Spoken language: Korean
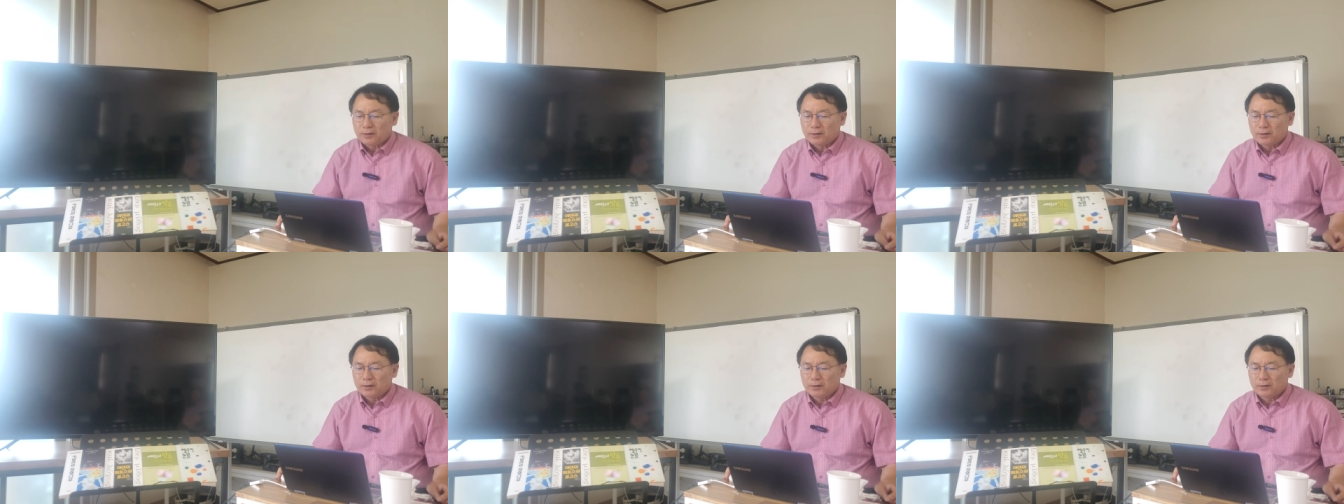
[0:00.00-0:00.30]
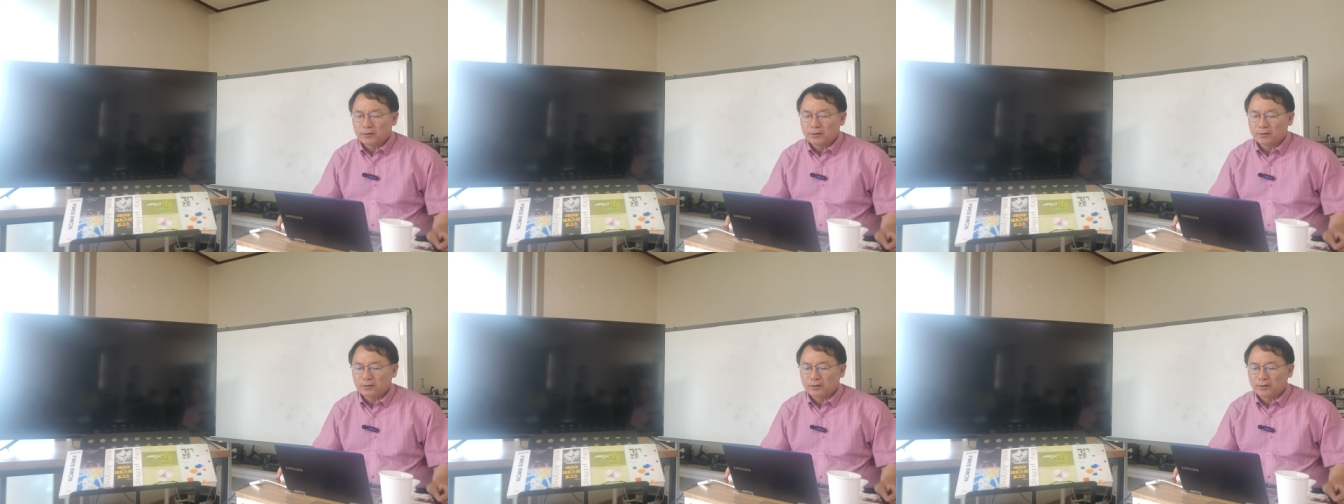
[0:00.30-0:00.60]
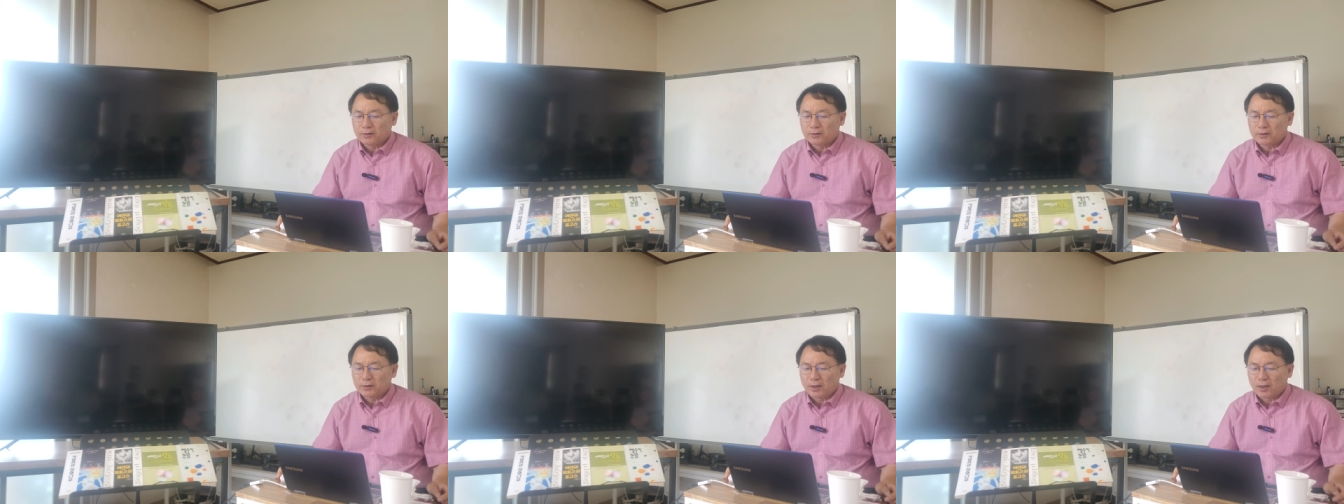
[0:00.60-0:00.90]
있는
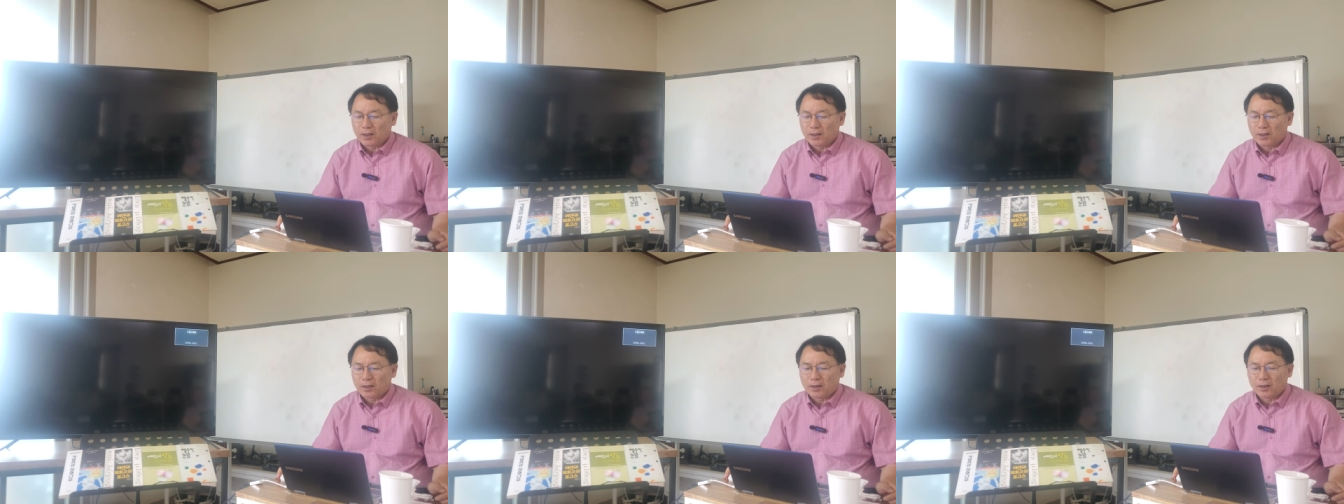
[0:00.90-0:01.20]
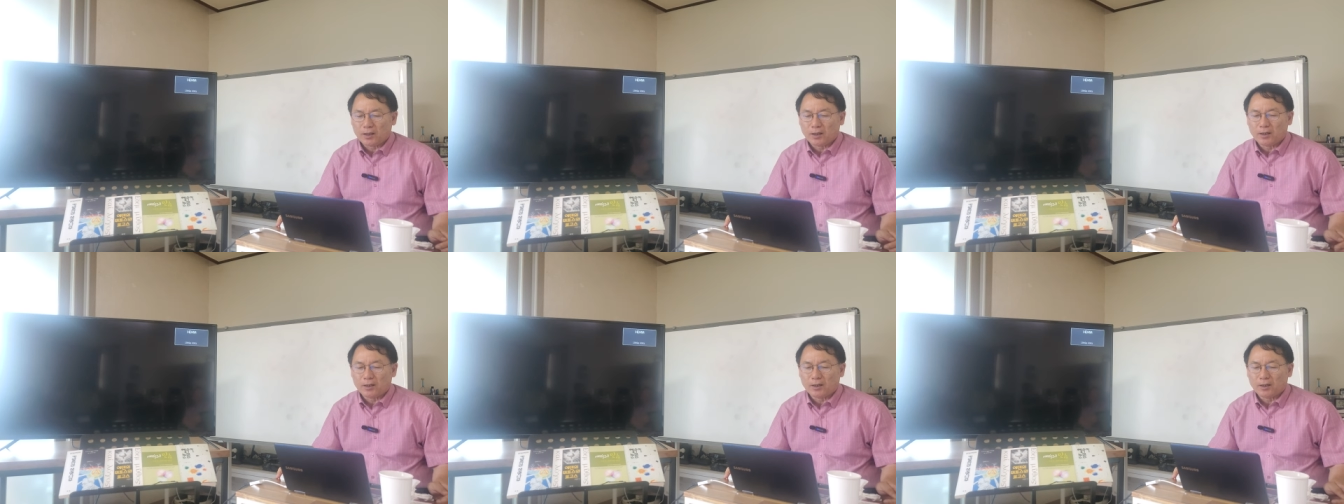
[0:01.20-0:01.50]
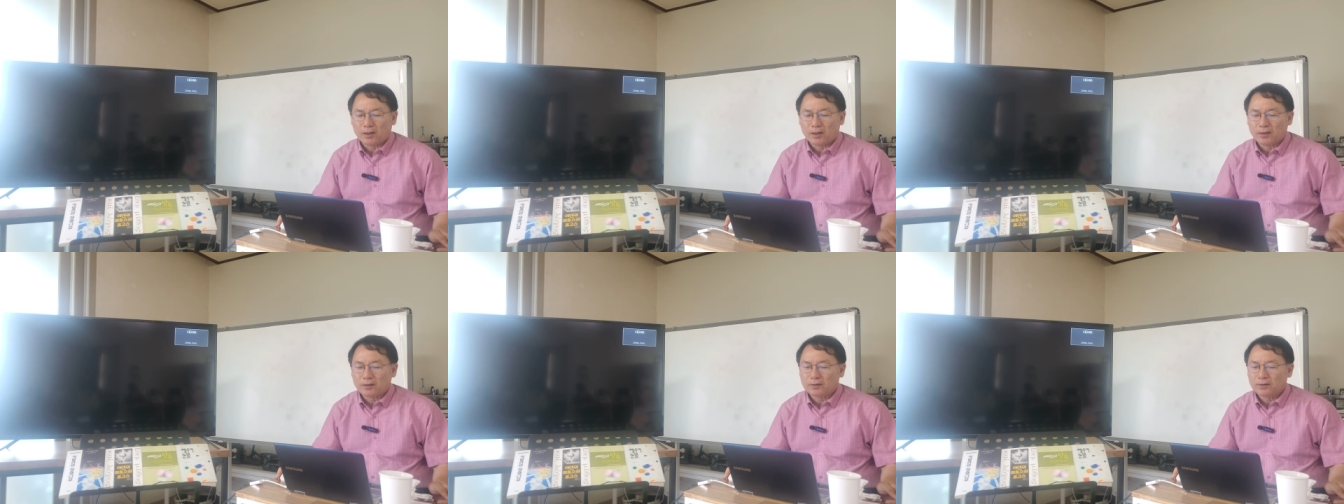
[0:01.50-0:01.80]

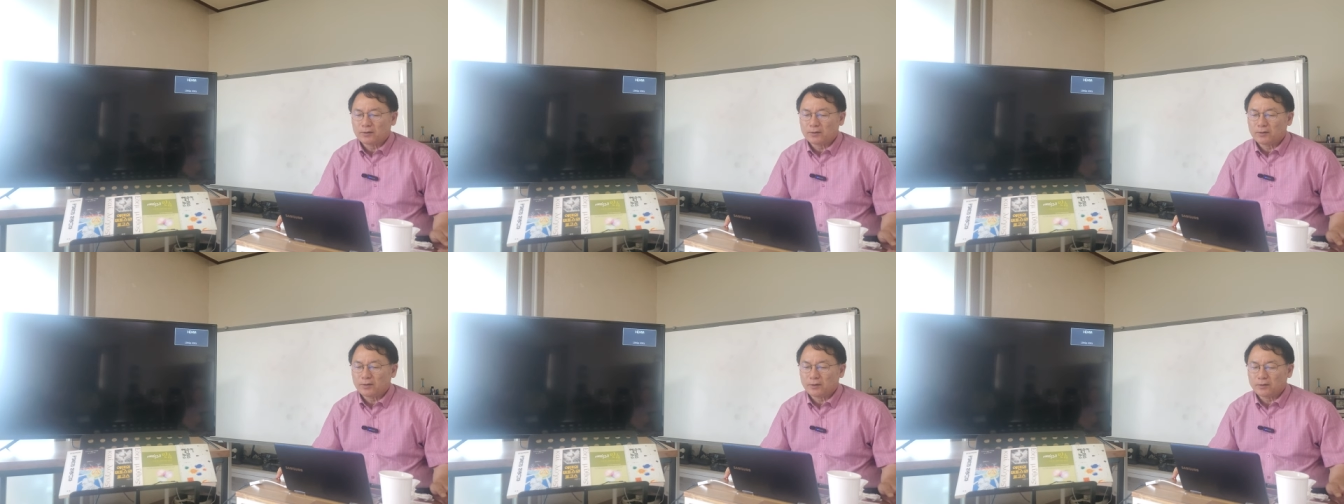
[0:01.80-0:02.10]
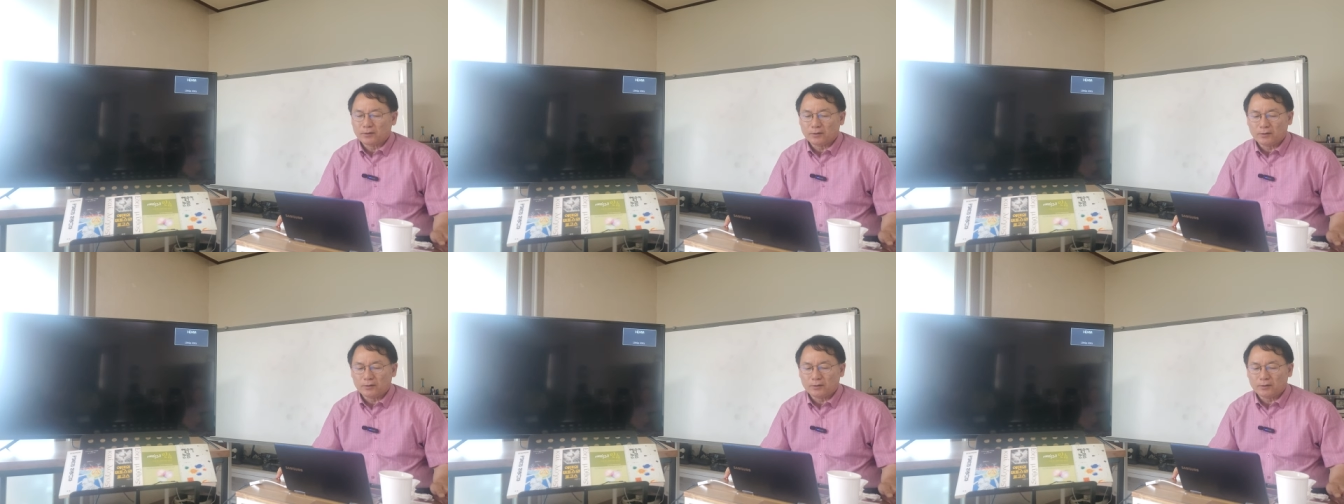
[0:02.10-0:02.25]
것이라 이렇게 되어